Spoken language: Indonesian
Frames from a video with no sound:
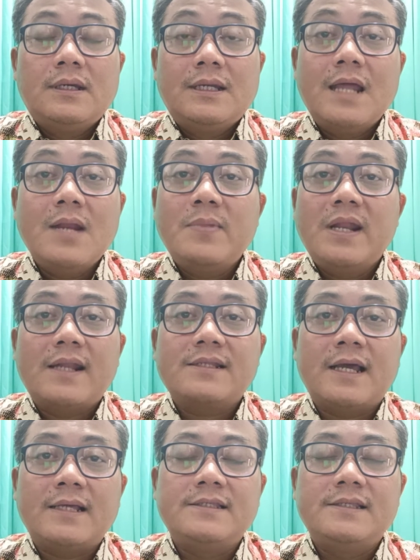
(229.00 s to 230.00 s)
Dan benar
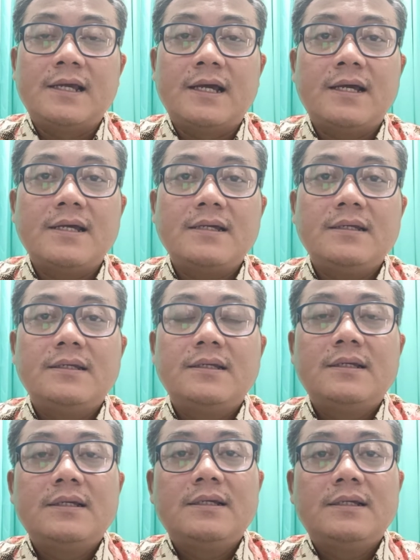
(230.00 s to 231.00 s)
saja,
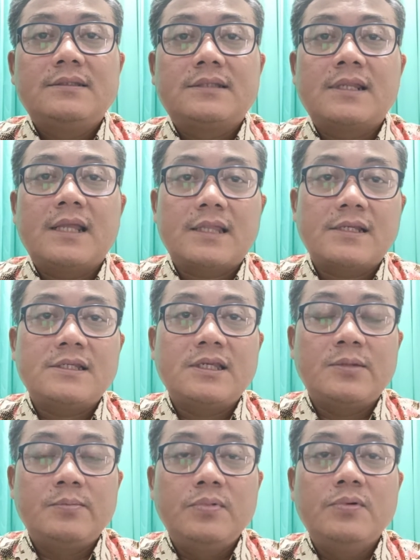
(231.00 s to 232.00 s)
ternyata si
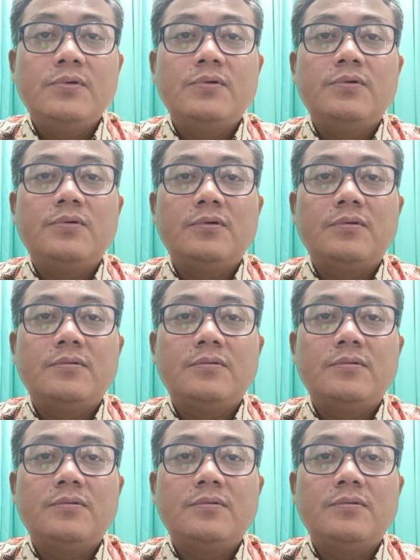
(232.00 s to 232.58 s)
ibu